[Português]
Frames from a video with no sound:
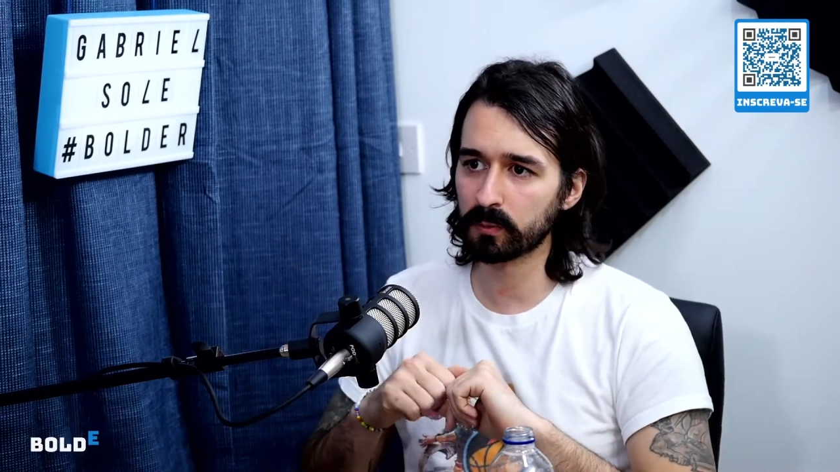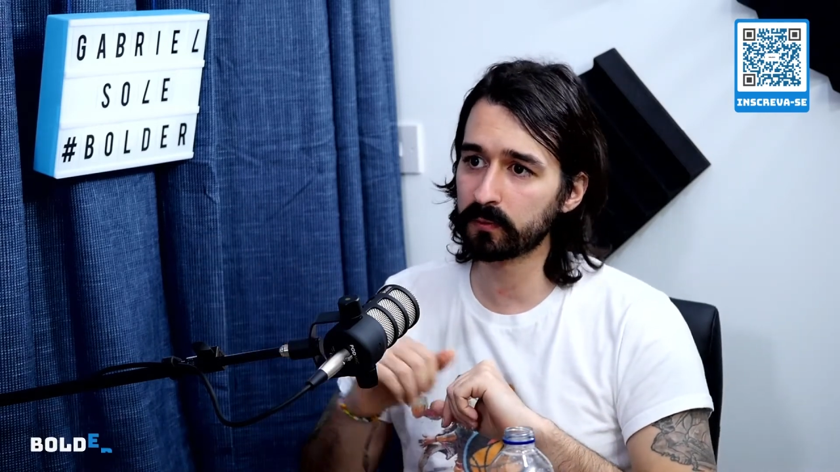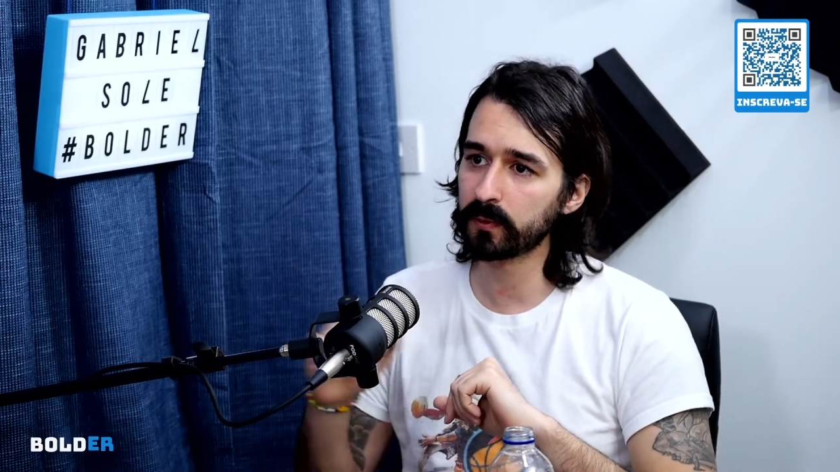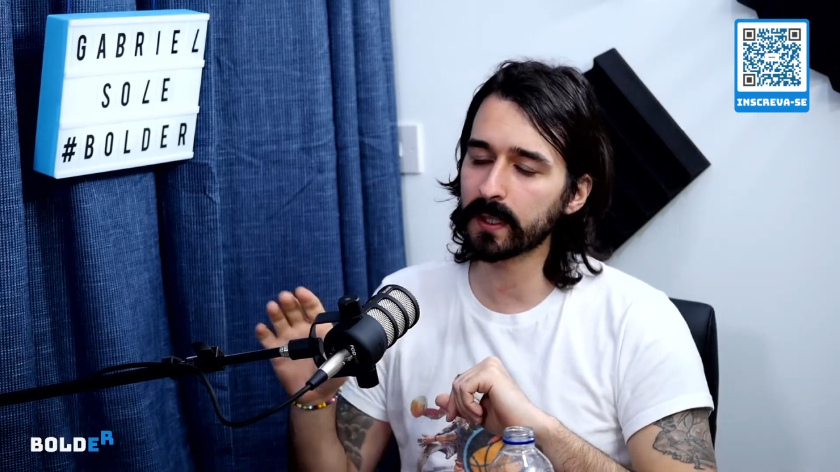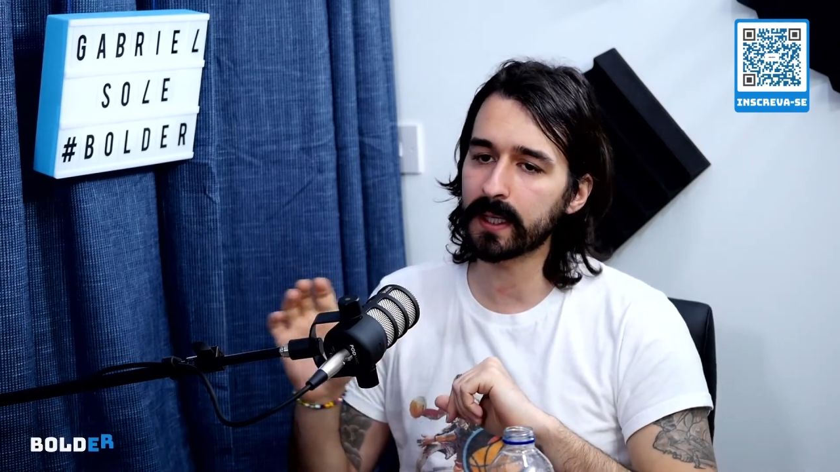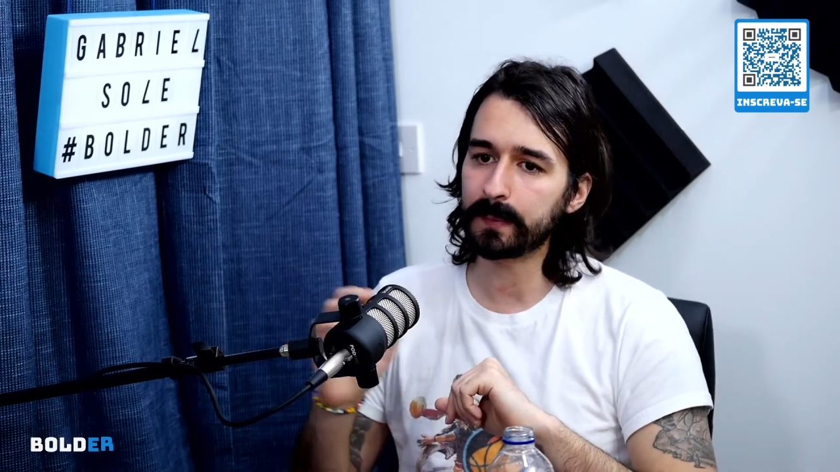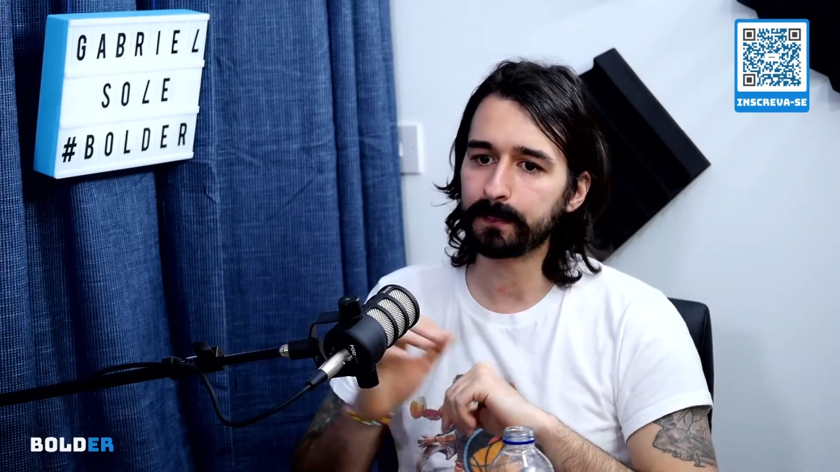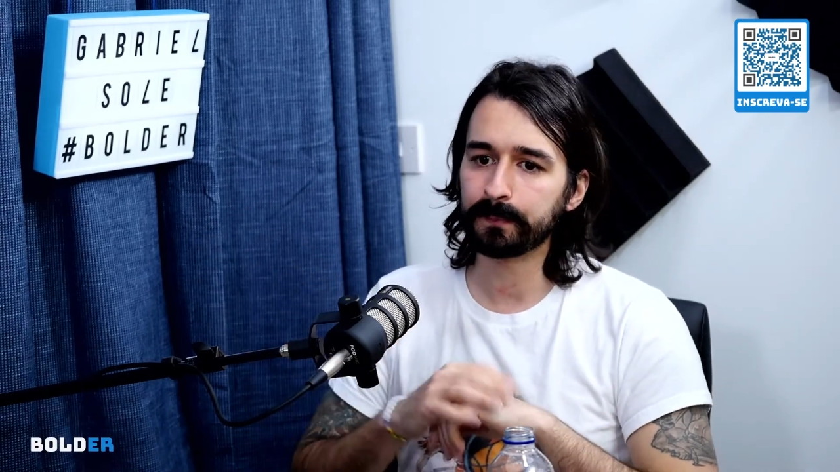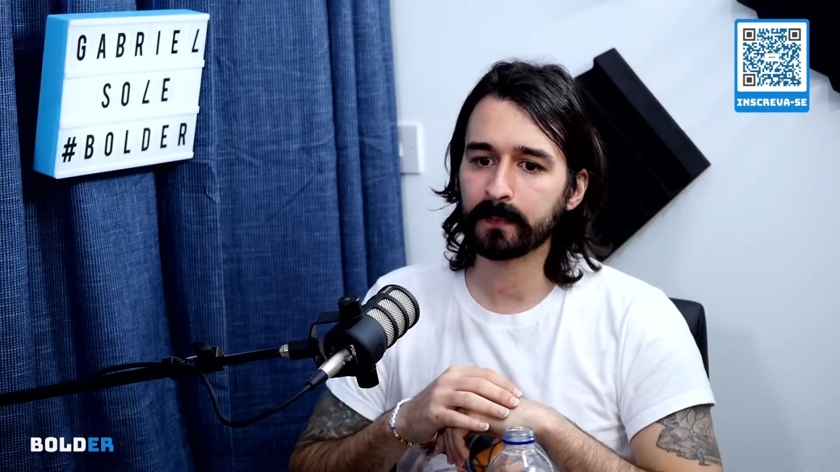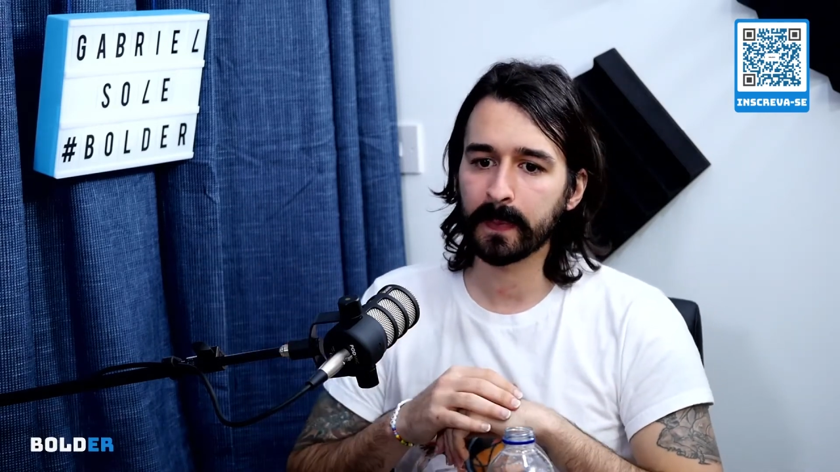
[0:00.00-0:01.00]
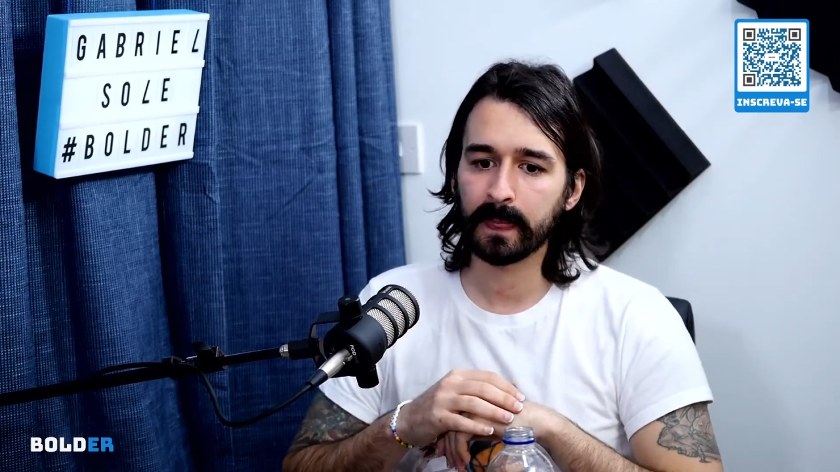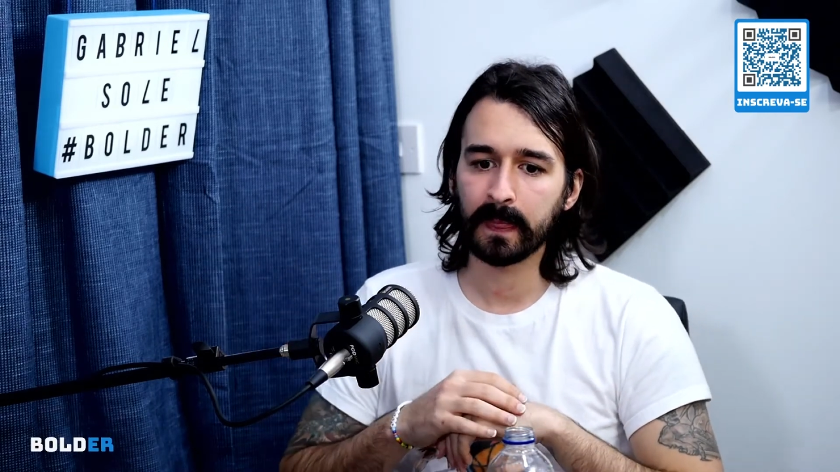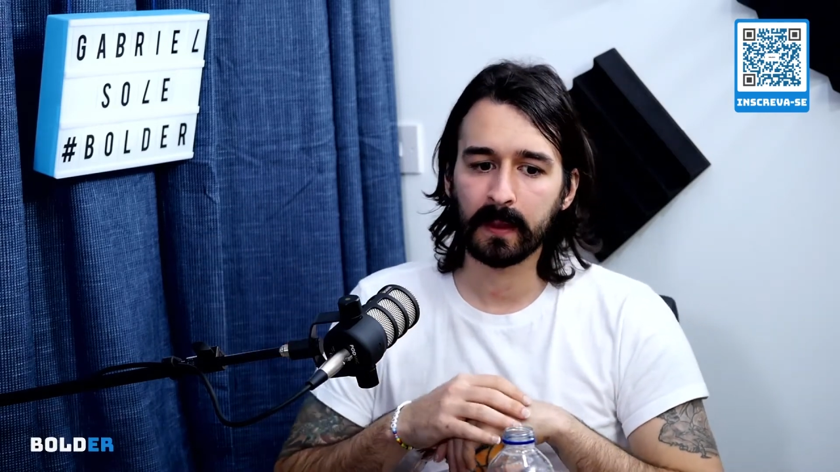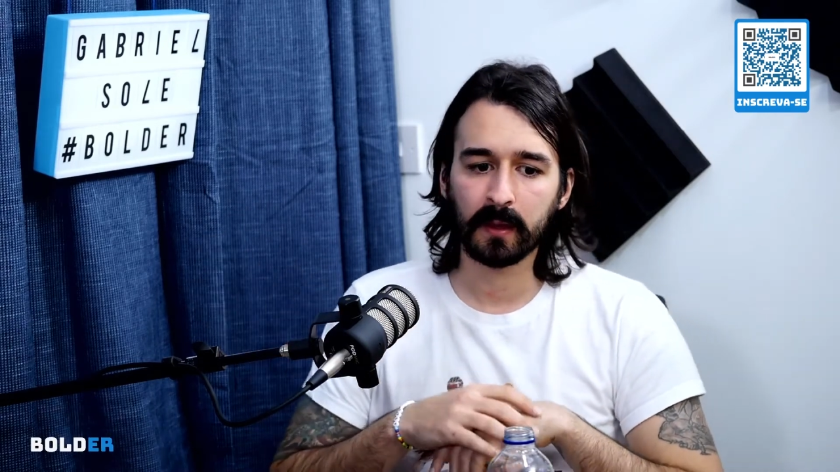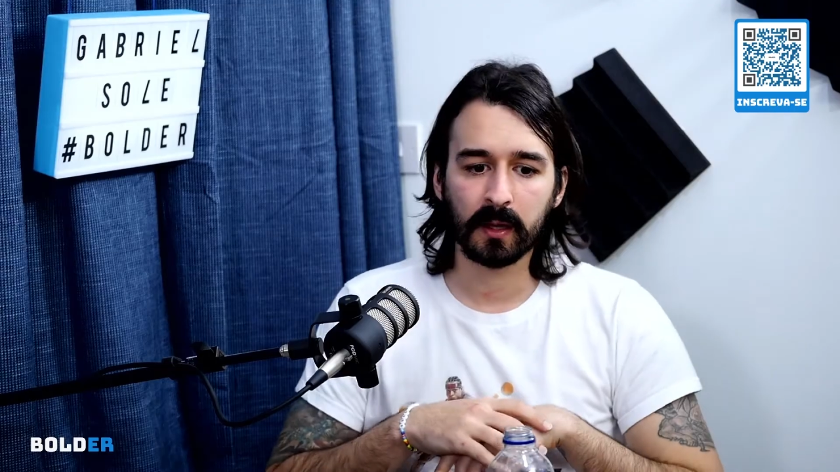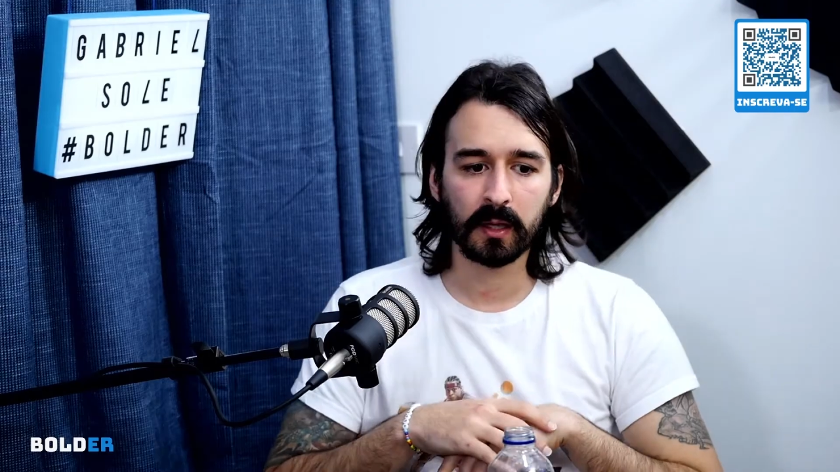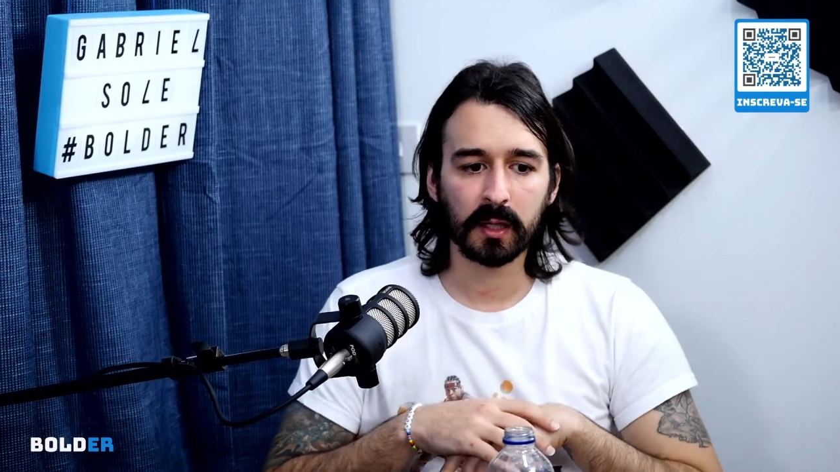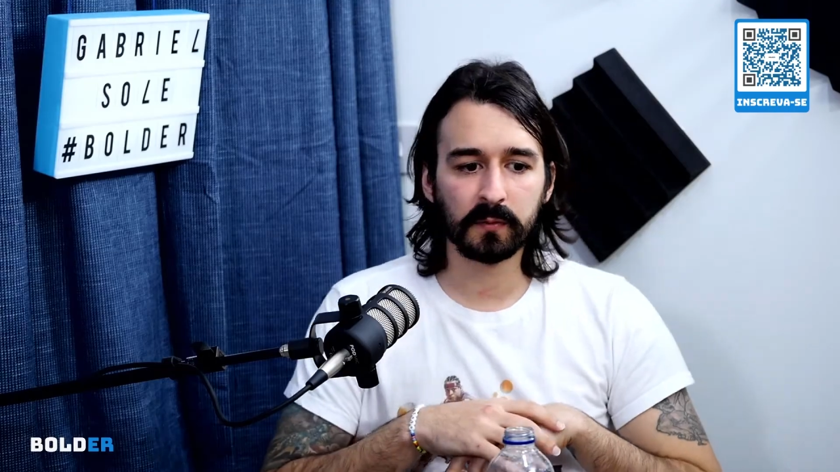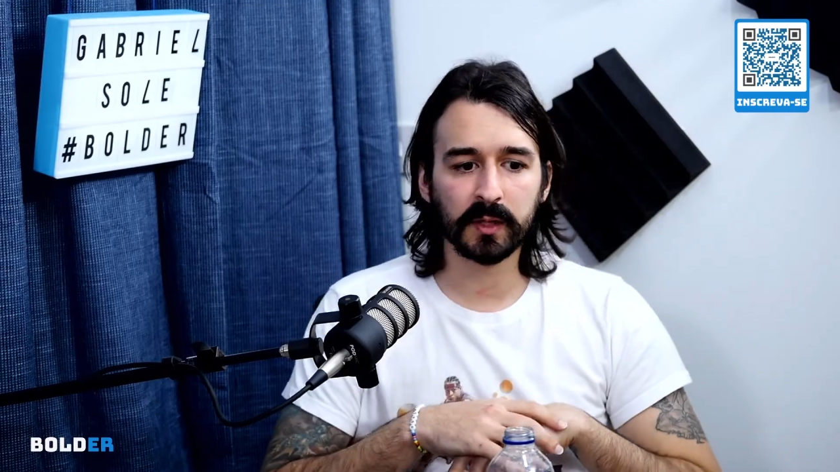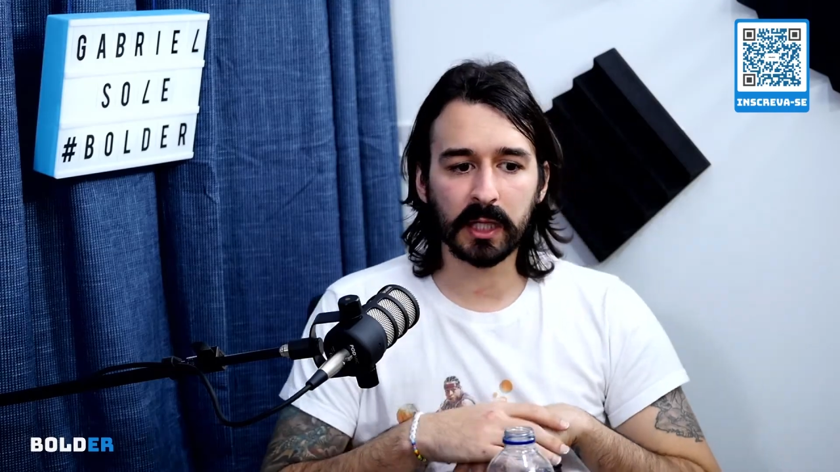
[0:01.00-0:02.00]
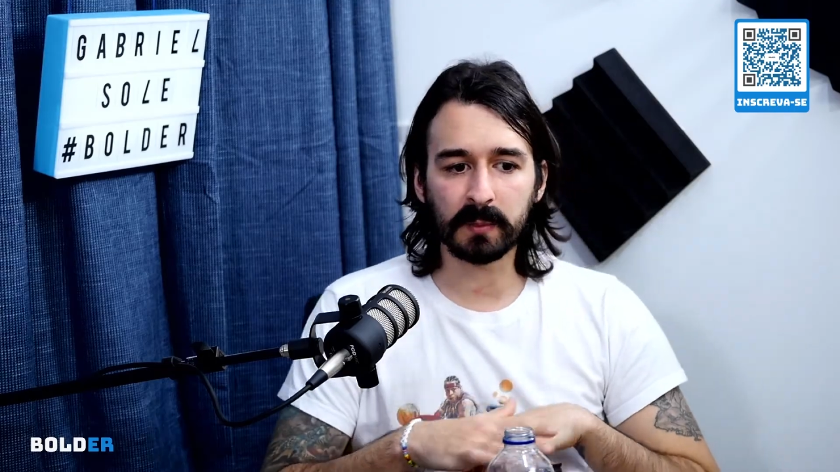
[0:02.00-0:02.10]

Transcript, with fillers: eu fui lá. Fiquei